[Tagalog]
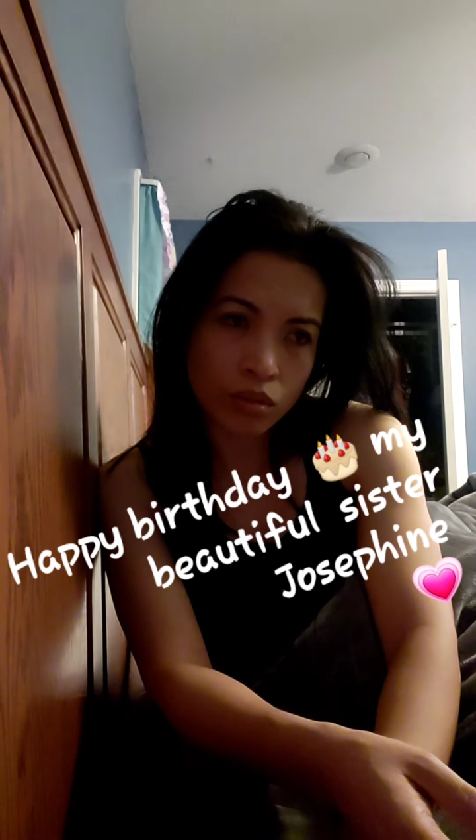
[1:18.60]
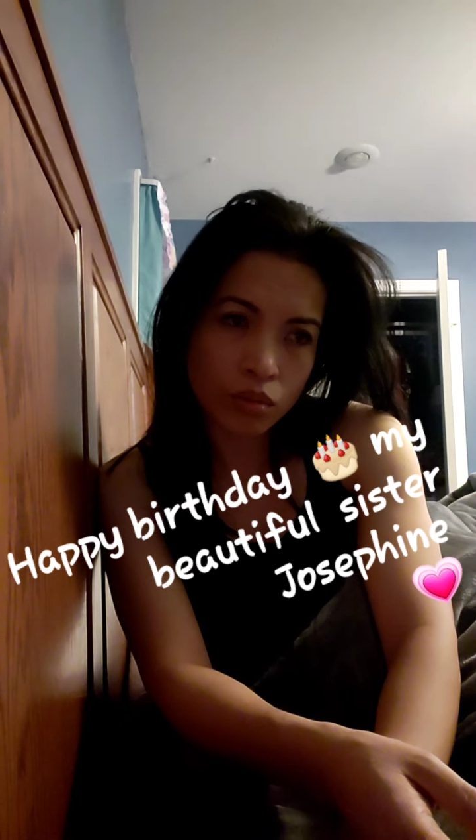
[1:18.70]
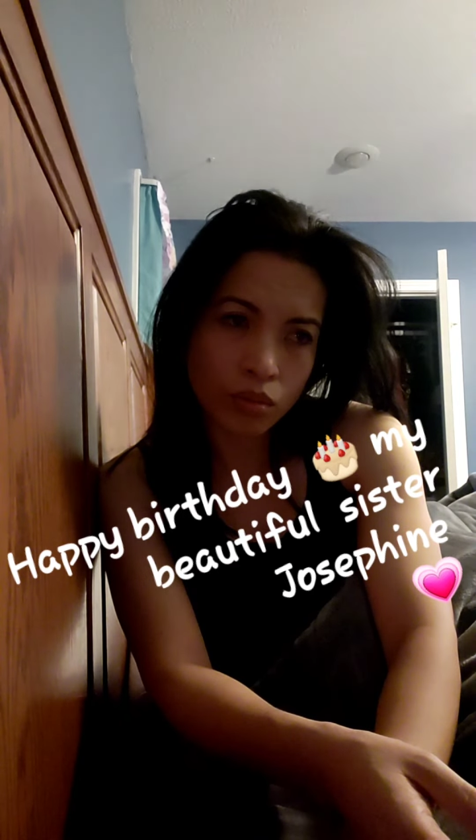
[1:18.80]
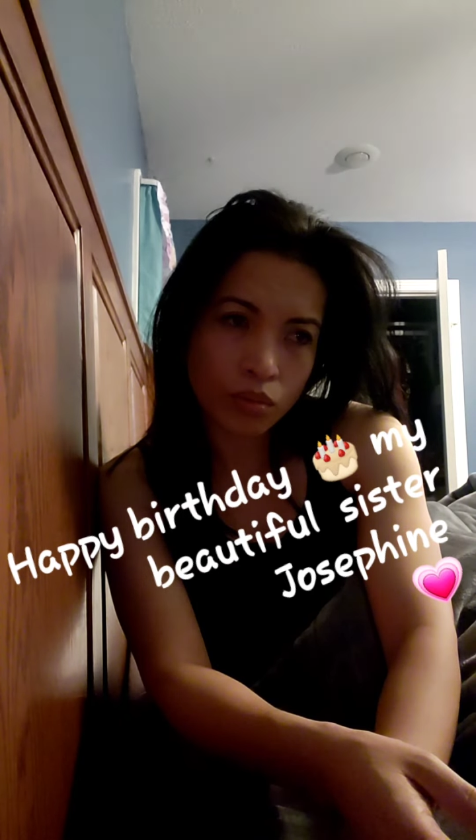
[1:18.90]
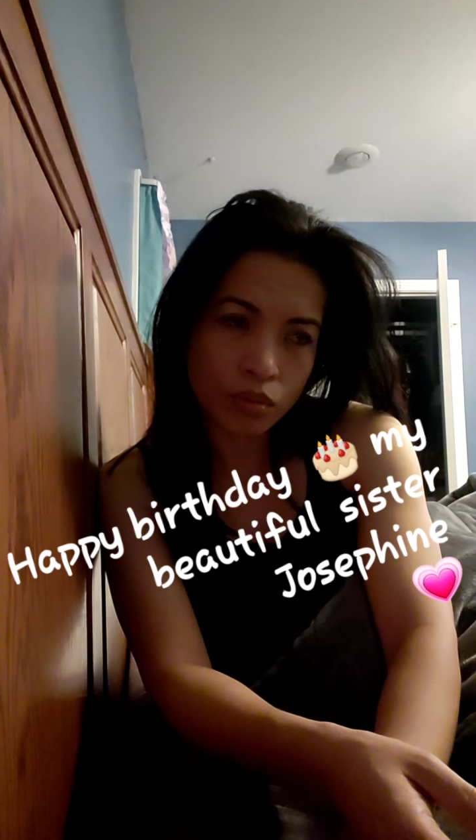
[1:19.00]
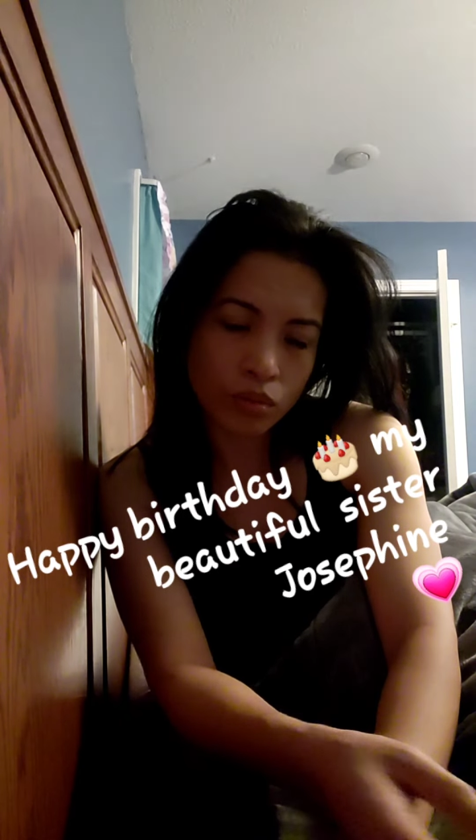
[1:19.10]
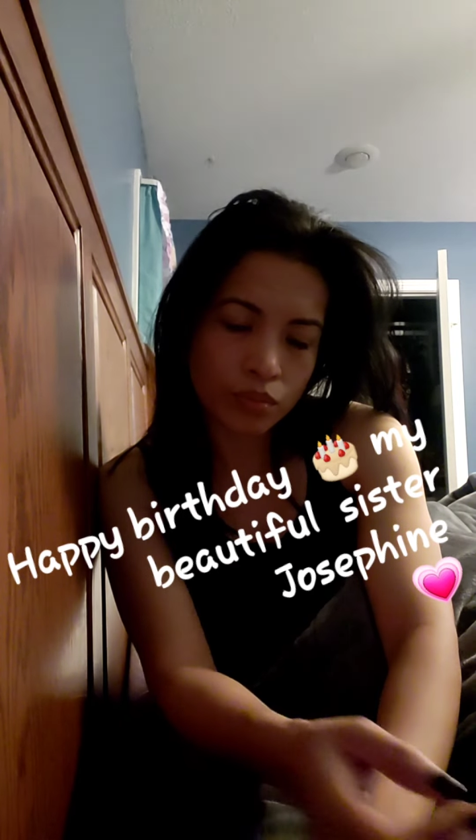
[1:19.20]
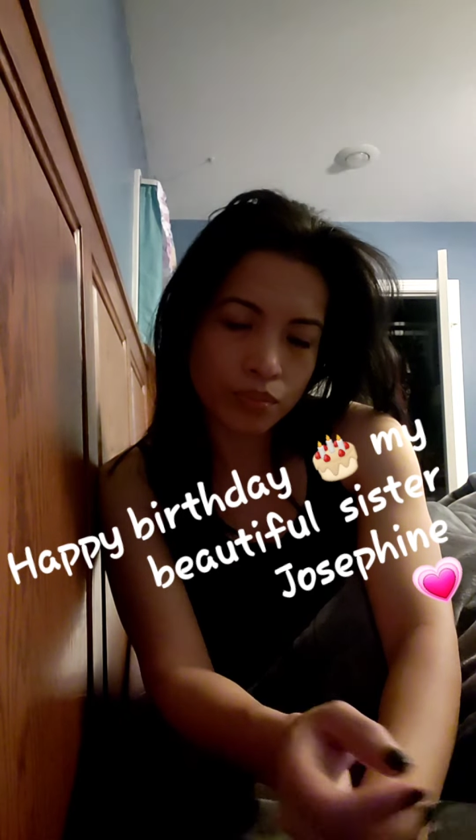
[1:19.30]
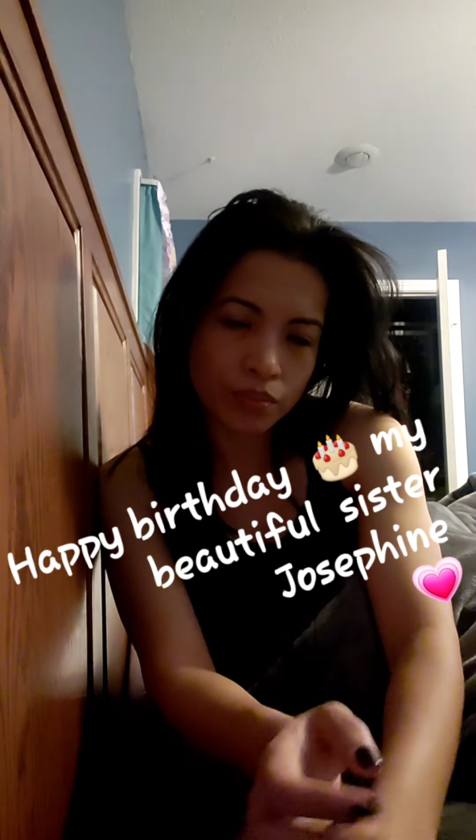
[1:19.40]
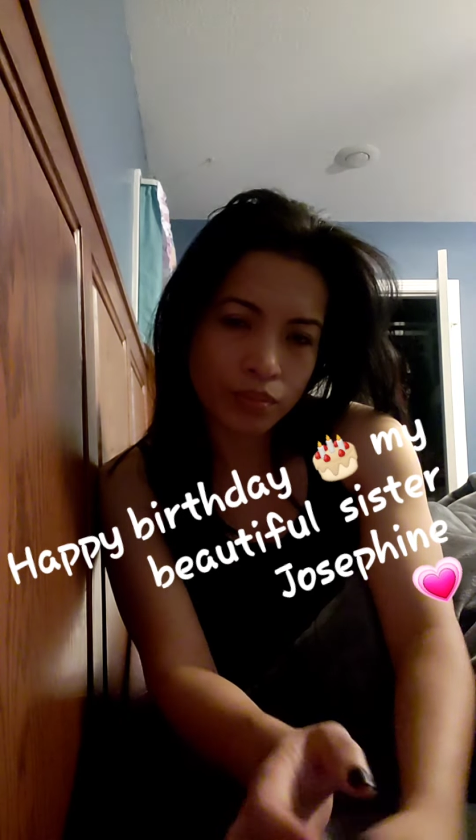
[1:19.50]
So,
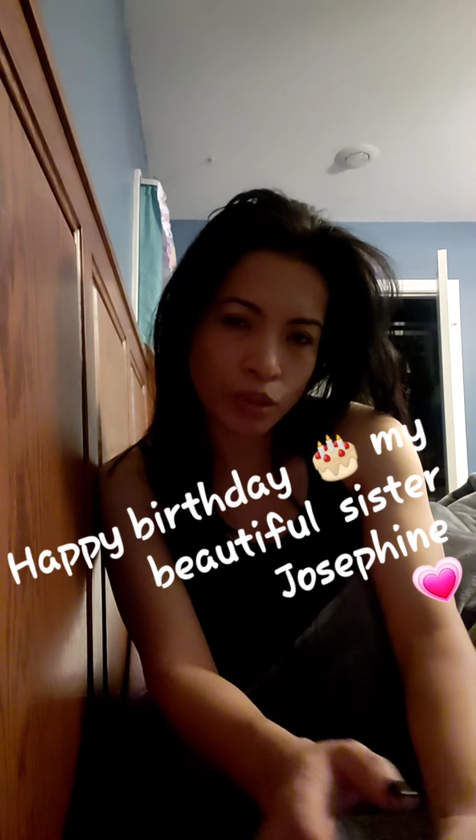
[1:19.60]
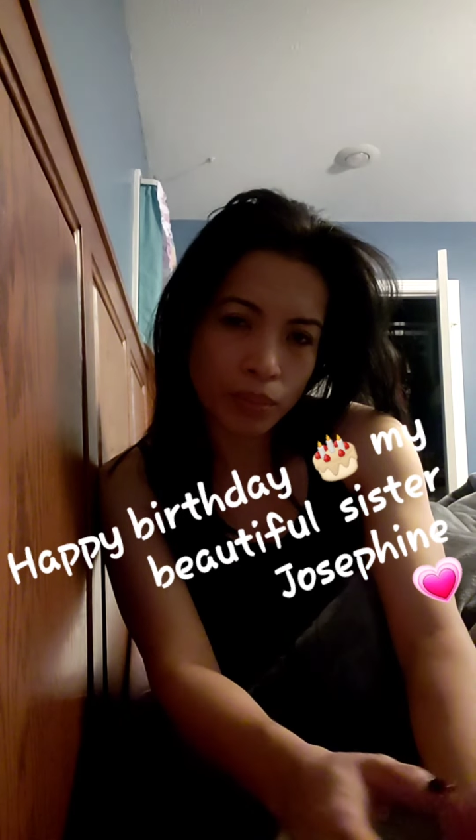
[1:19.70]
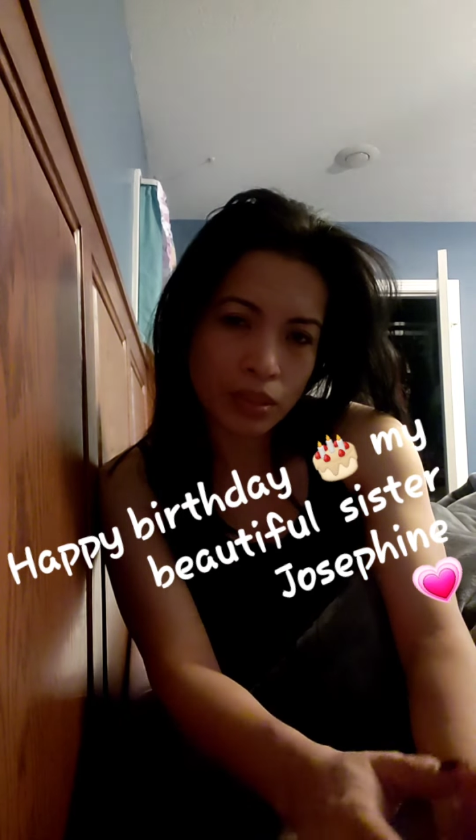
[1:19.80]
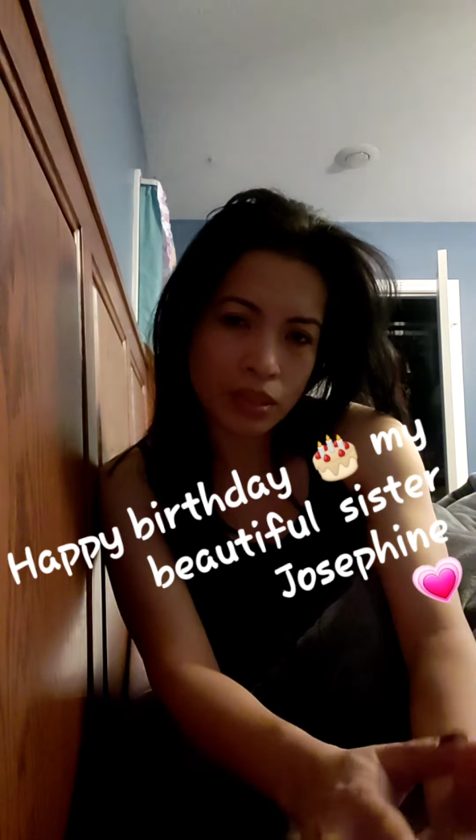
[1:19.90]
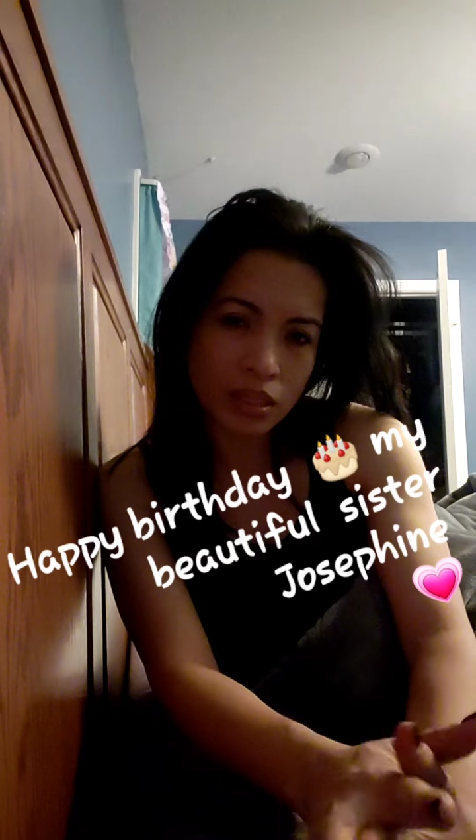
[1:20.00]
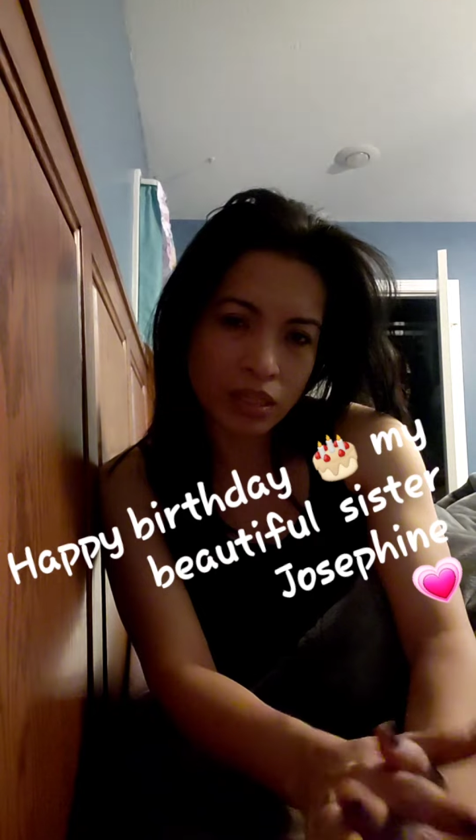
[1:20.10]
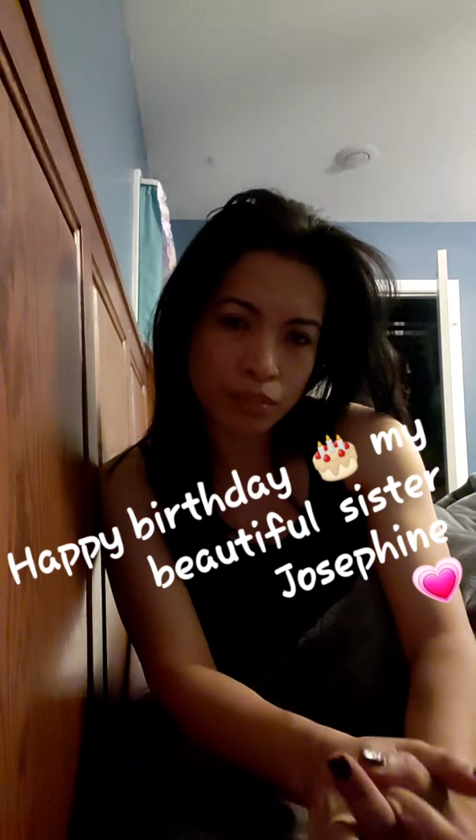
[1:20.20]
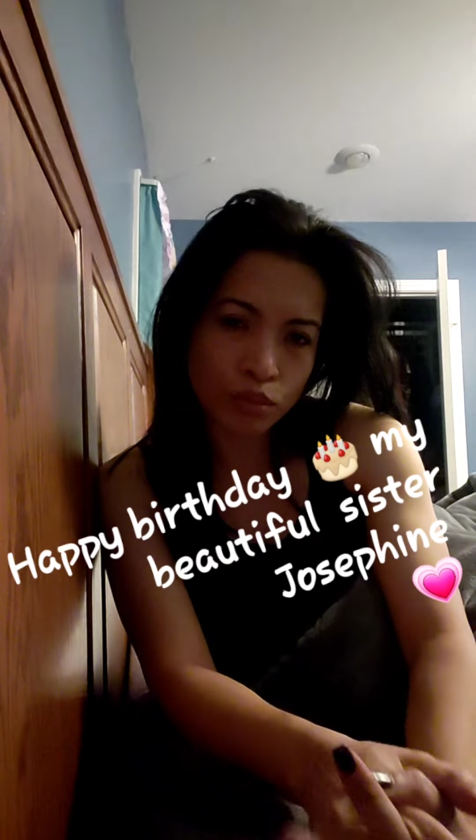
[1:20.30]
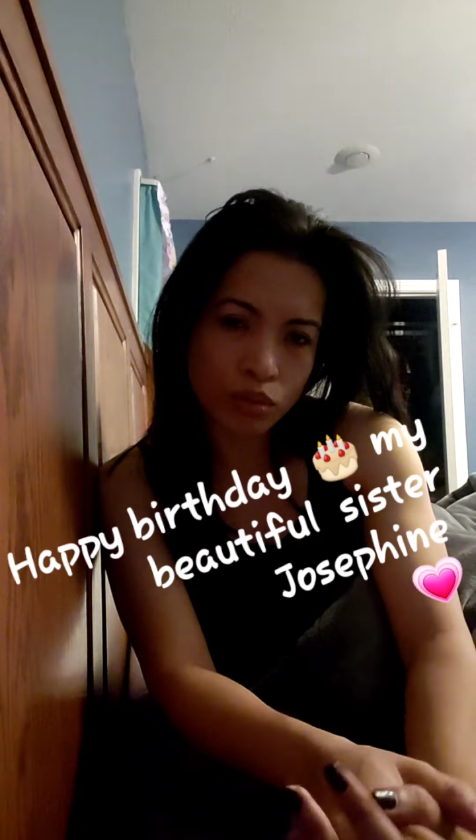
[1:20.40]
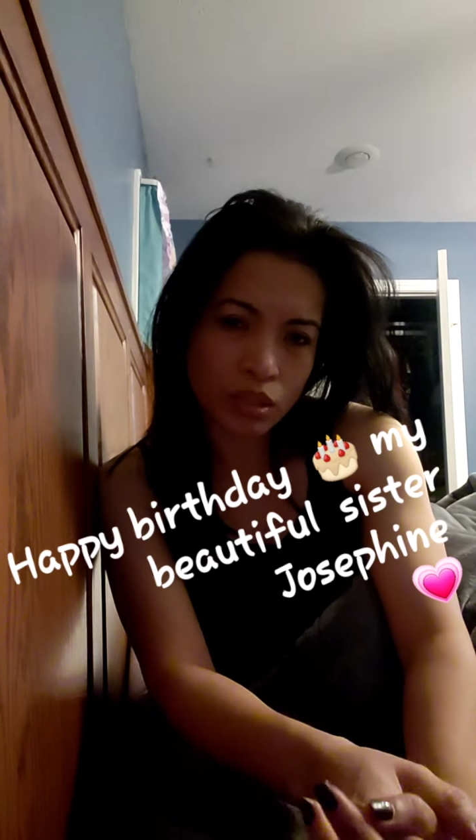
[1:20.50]
banding na
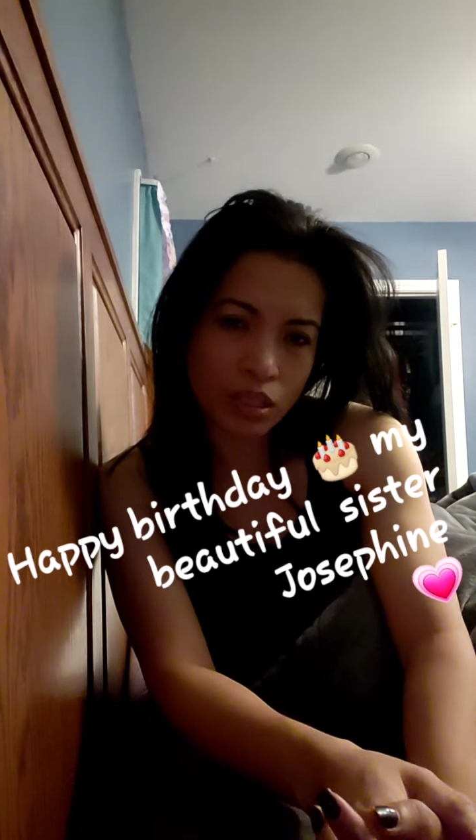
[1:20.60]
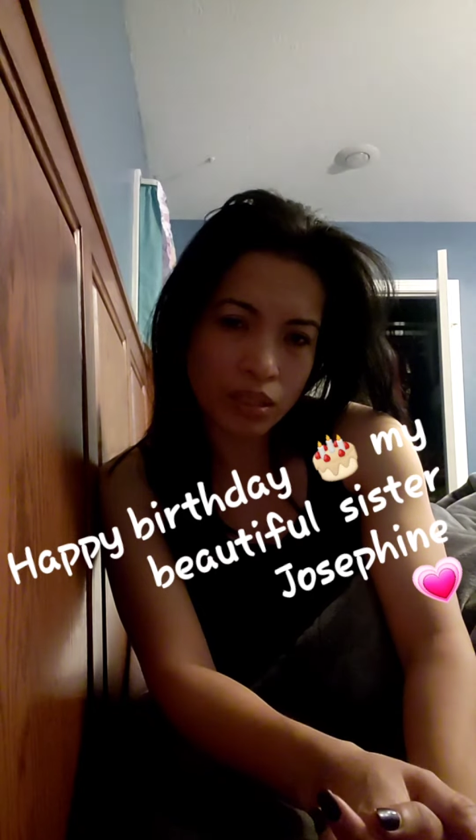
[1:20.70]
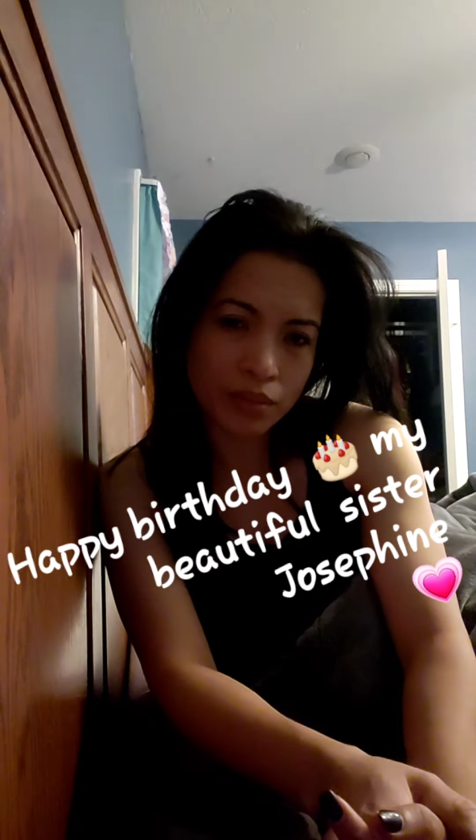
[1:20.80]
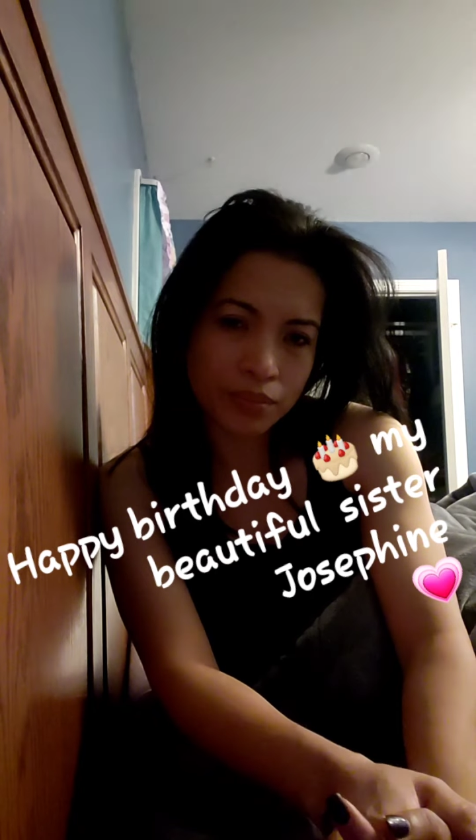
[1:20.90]
punta.